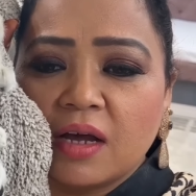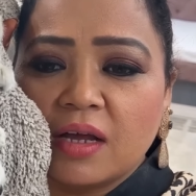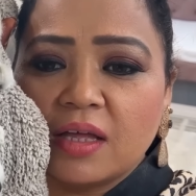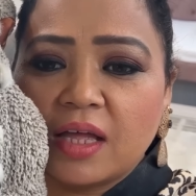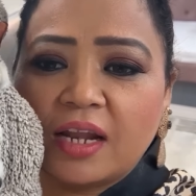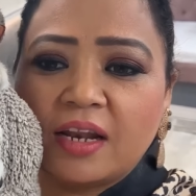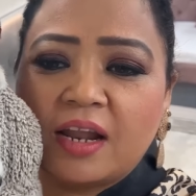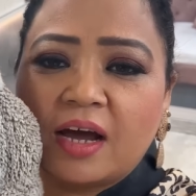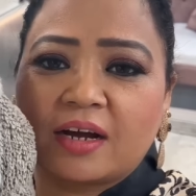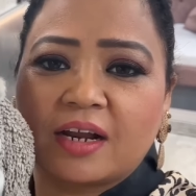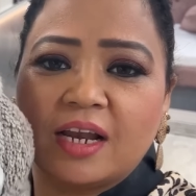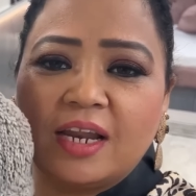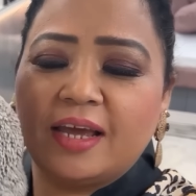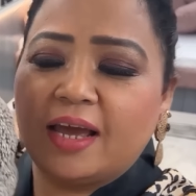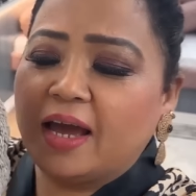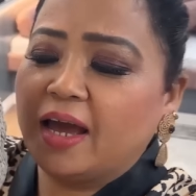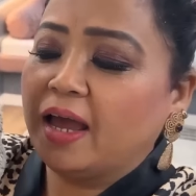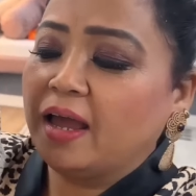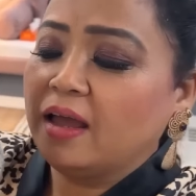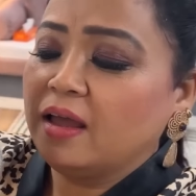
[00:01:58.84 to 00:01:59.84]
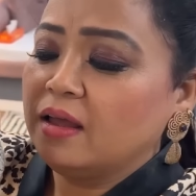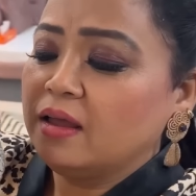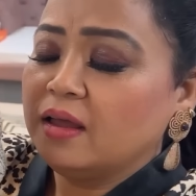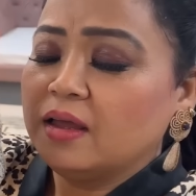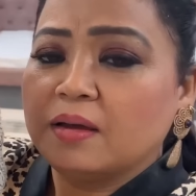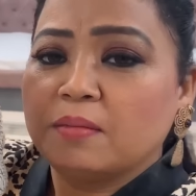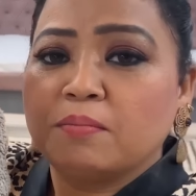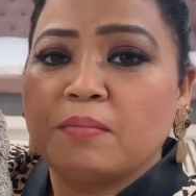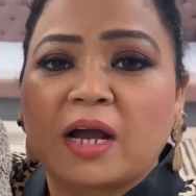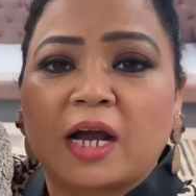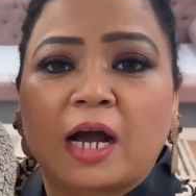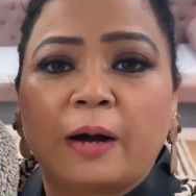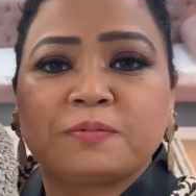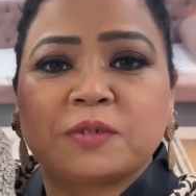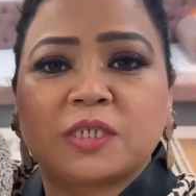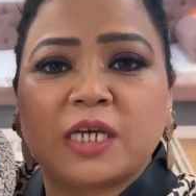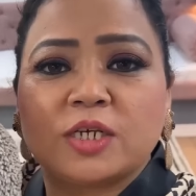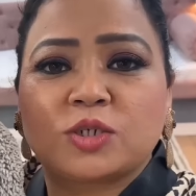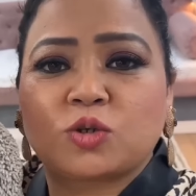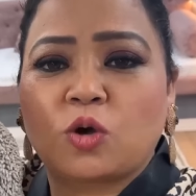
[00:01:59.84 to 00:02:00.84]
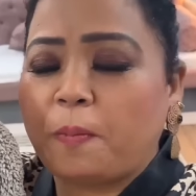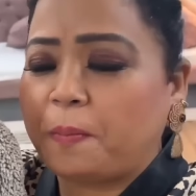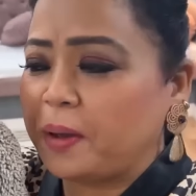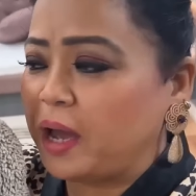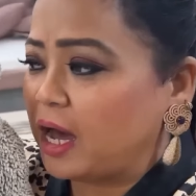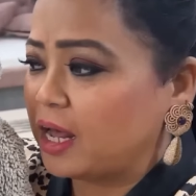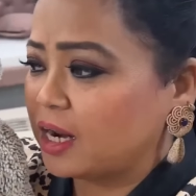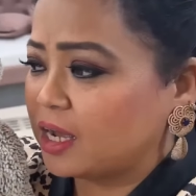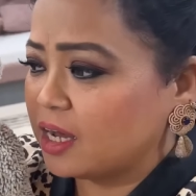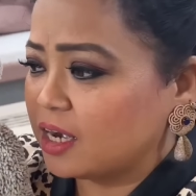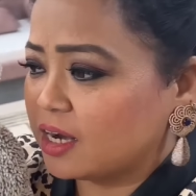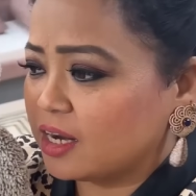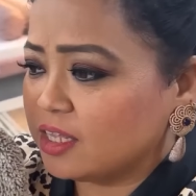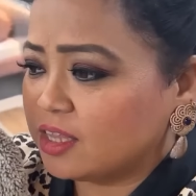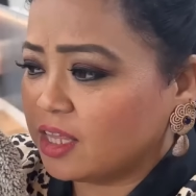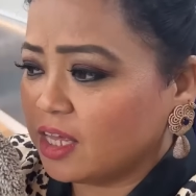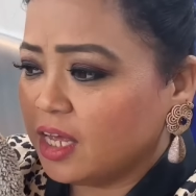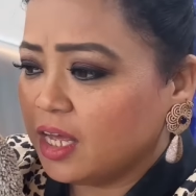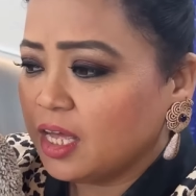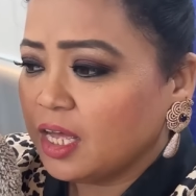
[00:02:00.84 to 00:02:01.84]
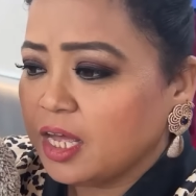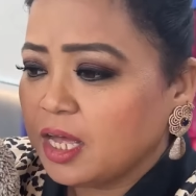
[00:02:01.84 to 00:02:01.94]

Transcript: ये नकली है मैं कब से इसको प्यार कर रही थी